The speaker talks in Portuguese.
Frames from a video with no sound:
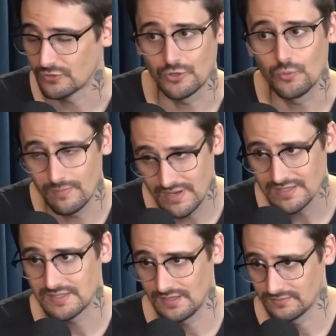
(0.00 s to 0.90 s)
Só que não é
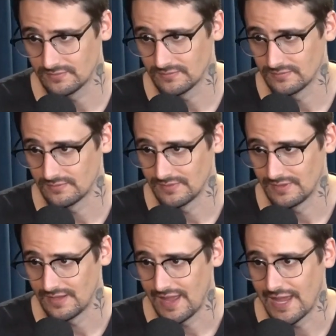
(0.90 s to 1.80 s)
bem assim.
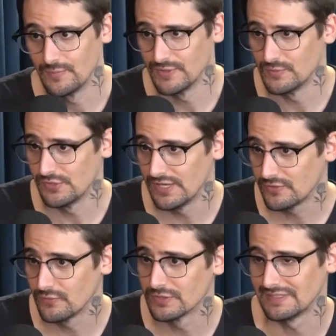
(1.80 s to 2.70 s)
É do mesmo
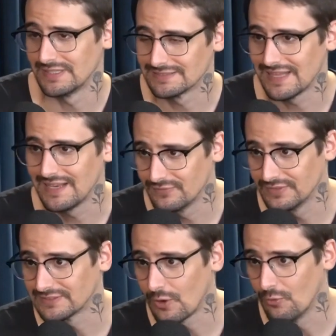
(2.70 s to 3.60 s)
jeito que você tentar
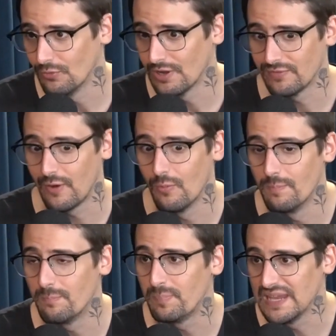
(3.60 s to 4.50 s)
levantar um, levar
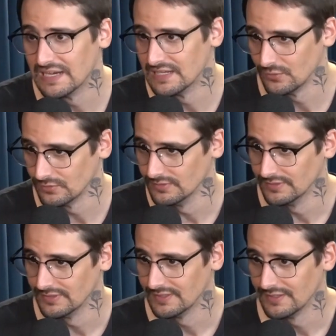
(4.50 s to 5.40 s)
um piano
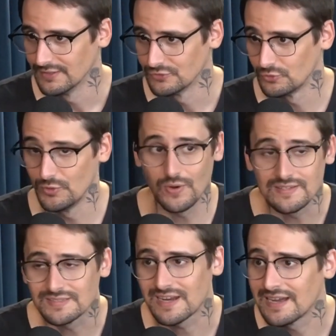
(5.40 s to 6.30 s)
subindo
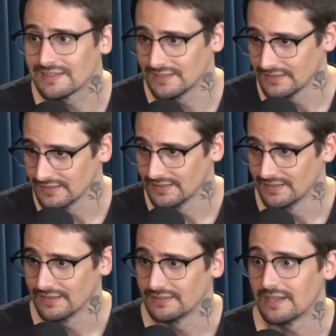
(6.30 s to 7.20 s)
a escada
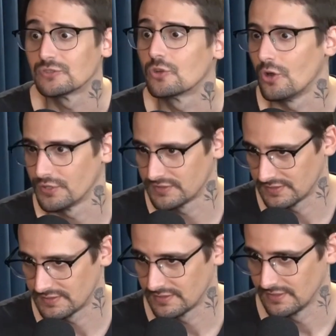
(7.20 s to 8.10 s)
nas costas. Nas
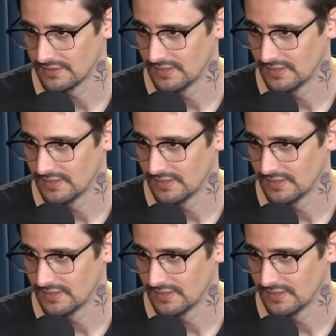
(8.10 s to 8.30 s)
costas.